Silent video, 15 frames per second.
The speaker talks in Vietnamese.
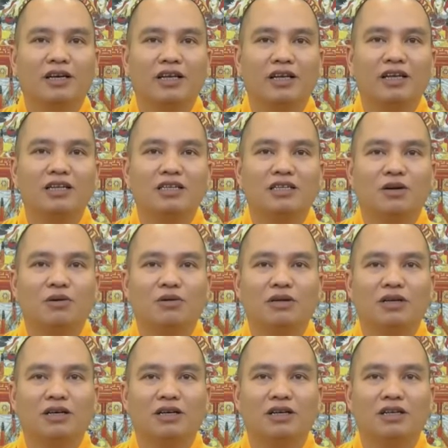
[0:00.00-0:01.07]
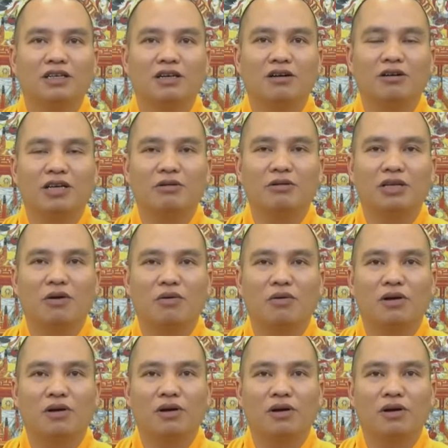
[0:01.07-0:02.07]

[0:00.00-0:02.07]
cái nhân xấu ở đời trước họ gieo trồng